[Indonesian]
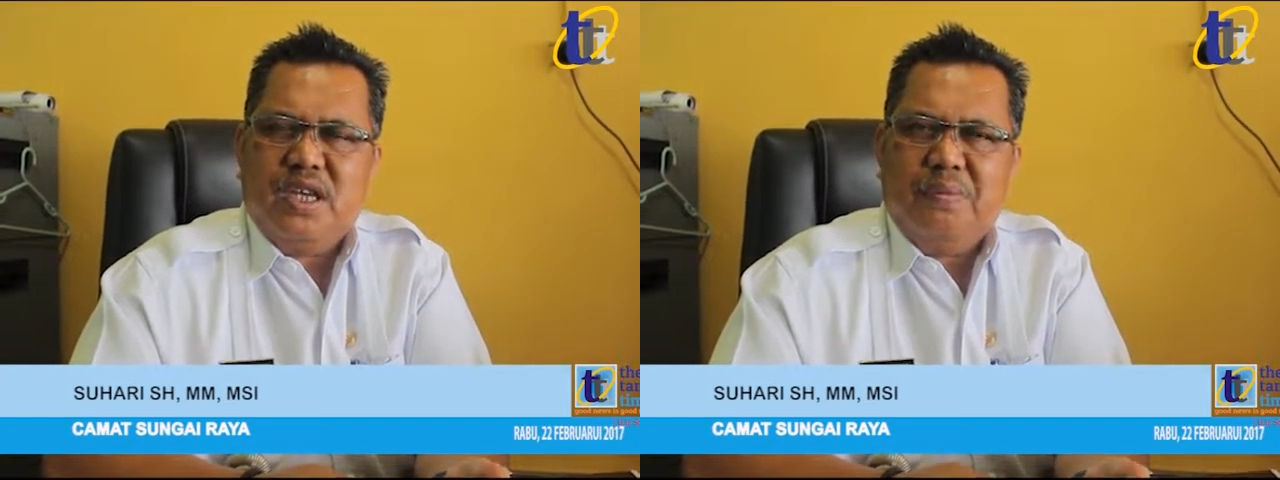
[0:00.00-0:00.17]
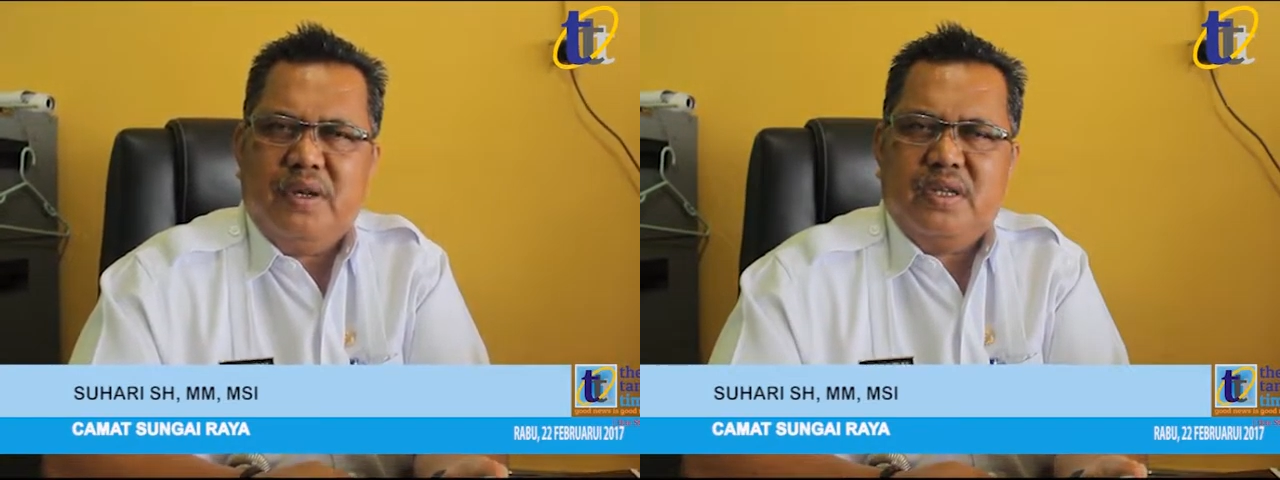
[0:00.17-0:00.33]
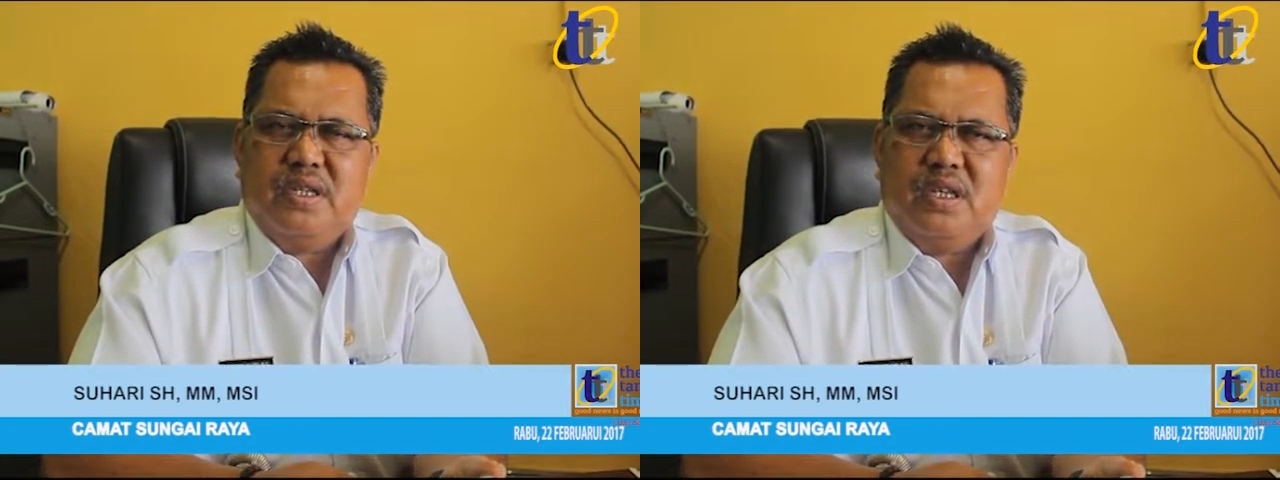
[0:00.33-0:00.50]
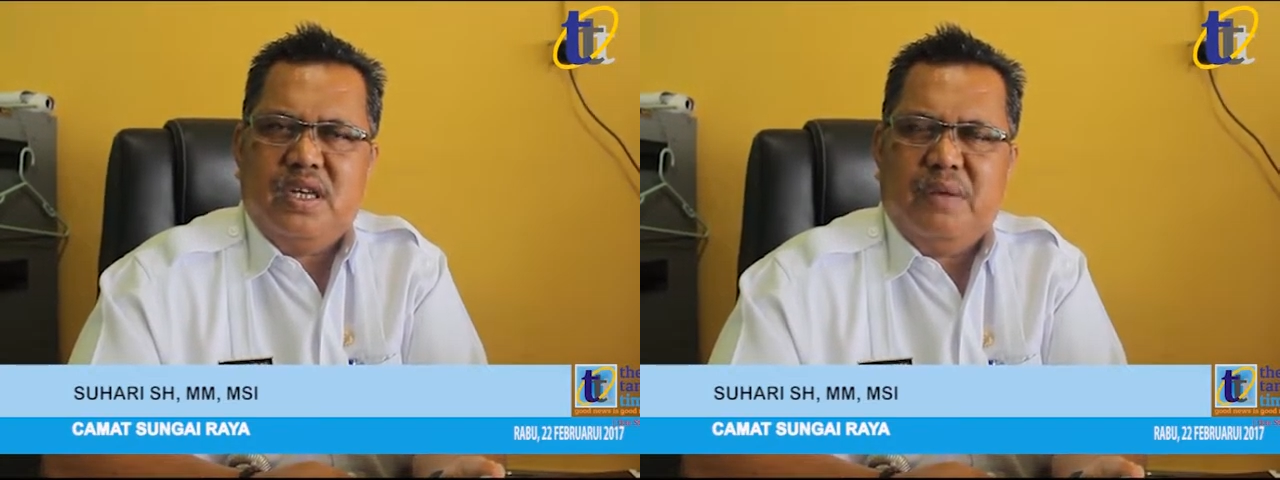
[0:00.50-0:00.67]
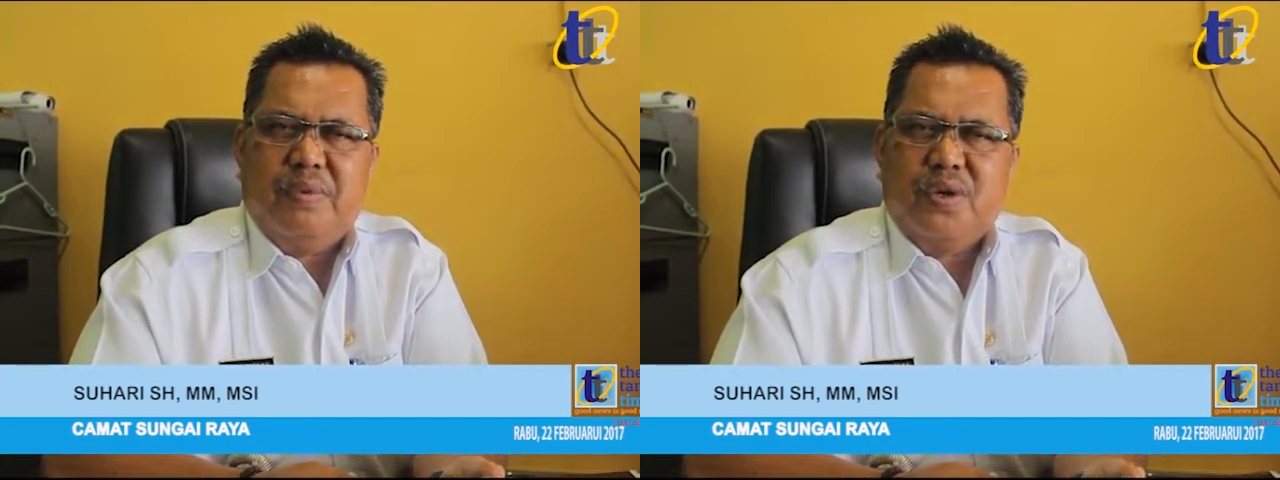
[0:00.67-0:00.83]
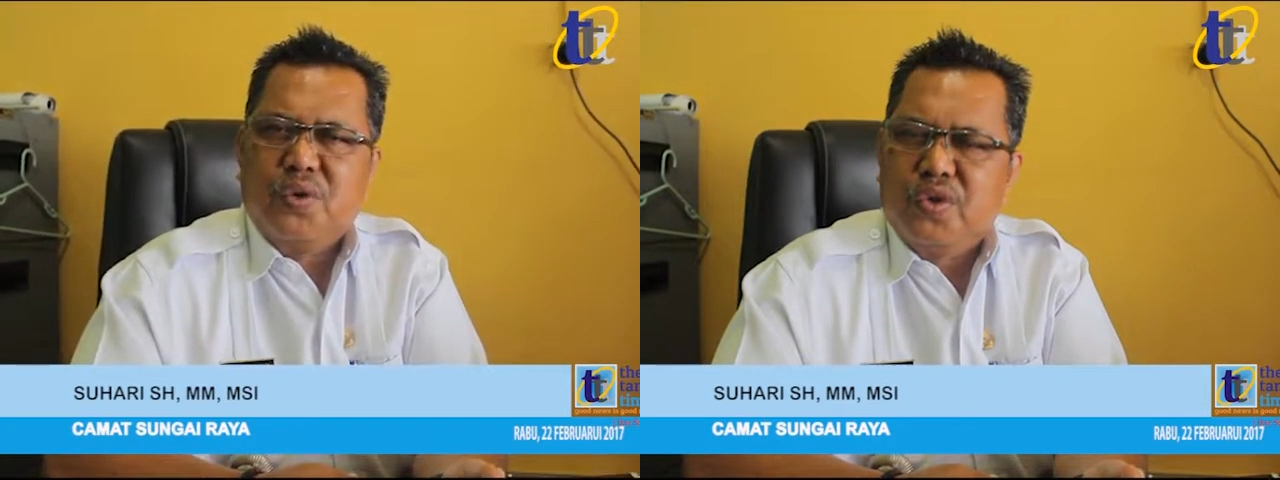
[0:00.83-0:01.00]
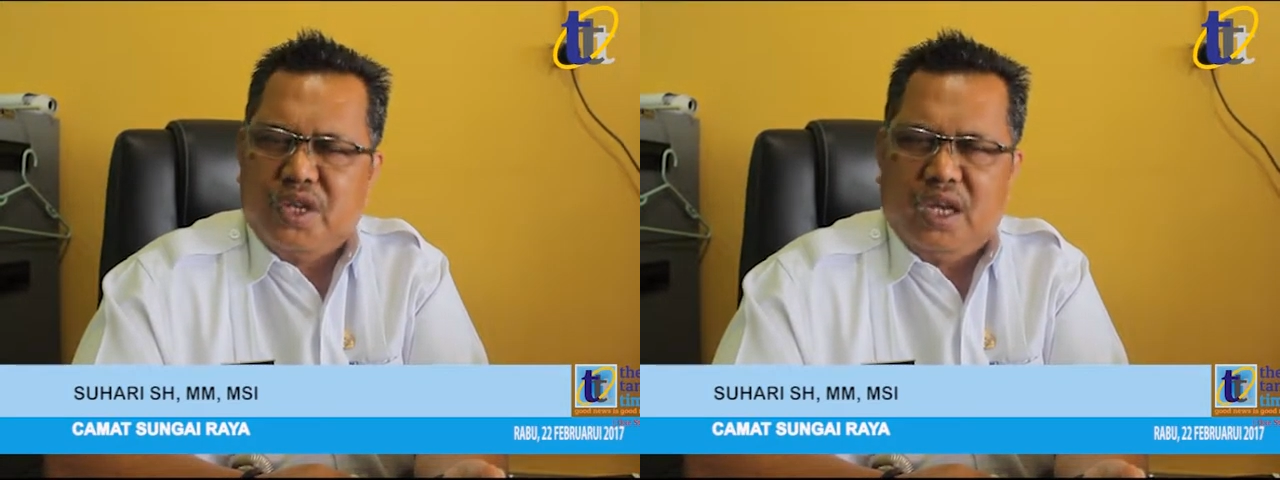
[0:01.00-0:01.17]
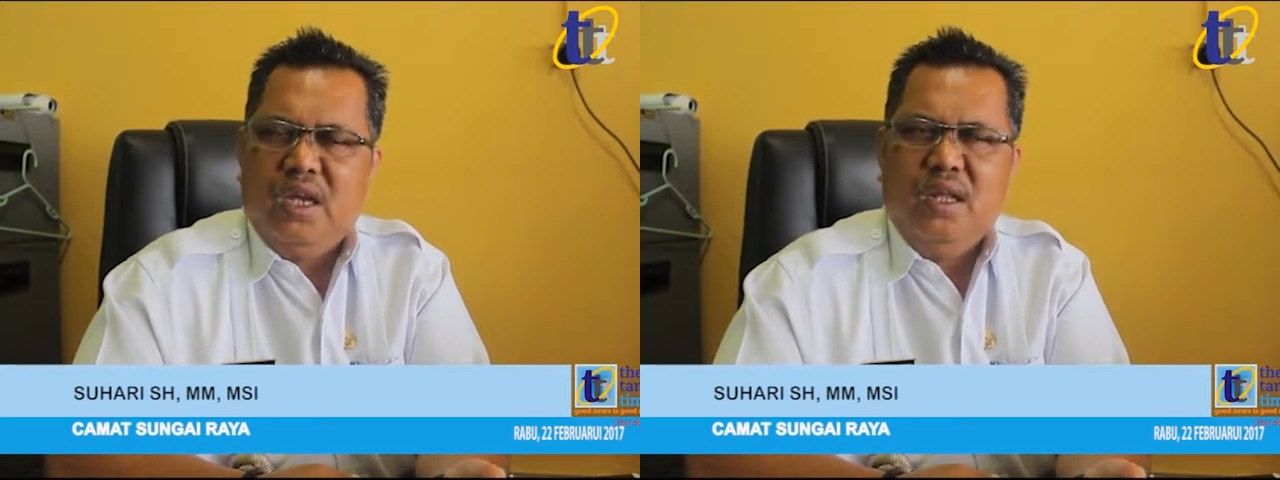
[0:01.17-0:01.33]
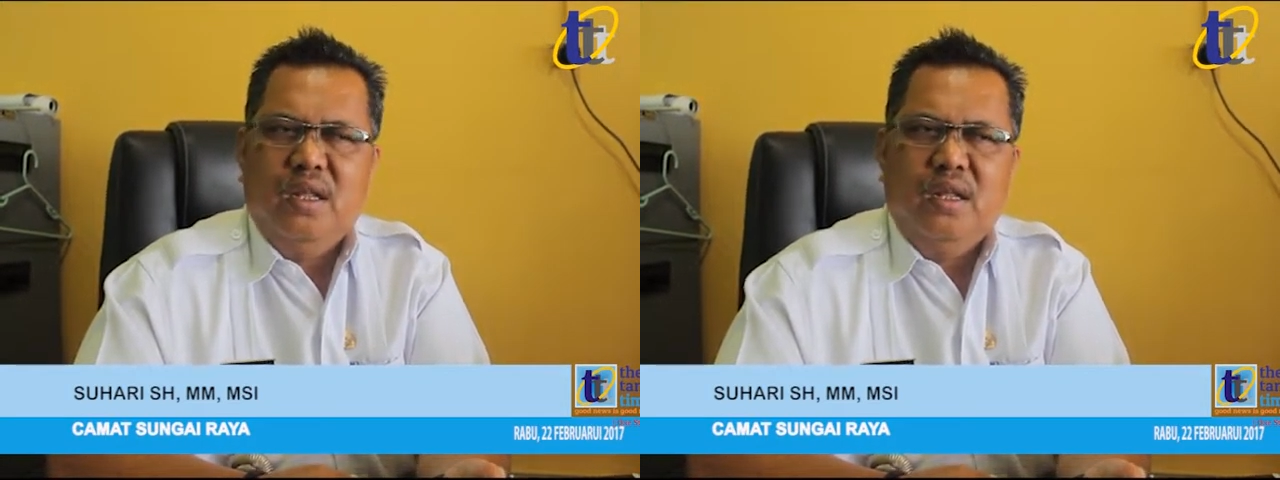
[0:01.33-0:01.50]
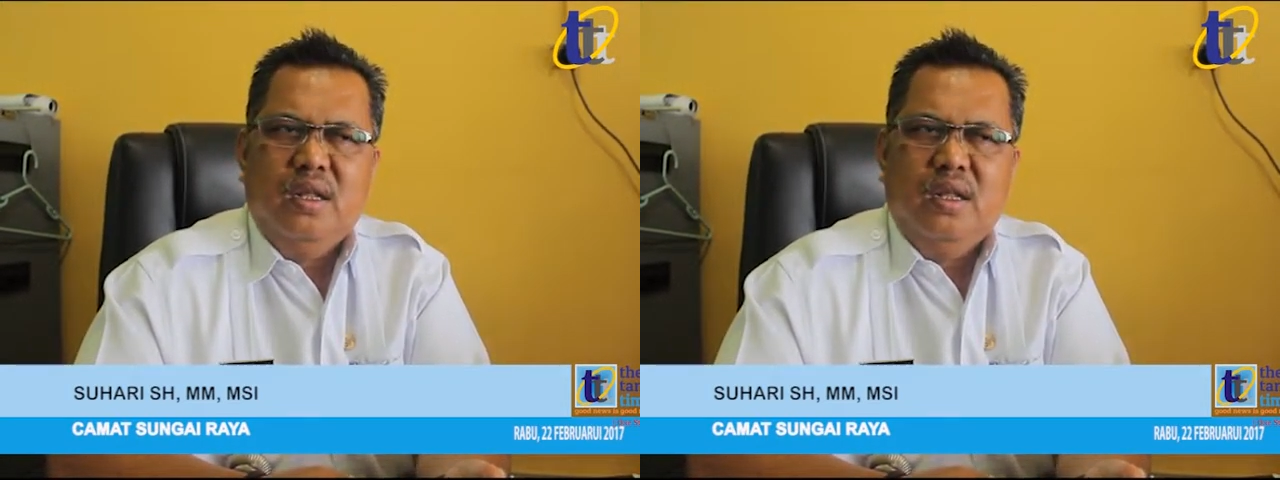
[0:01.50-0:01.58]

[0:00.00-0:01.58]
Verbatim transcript: kepada segenap krunya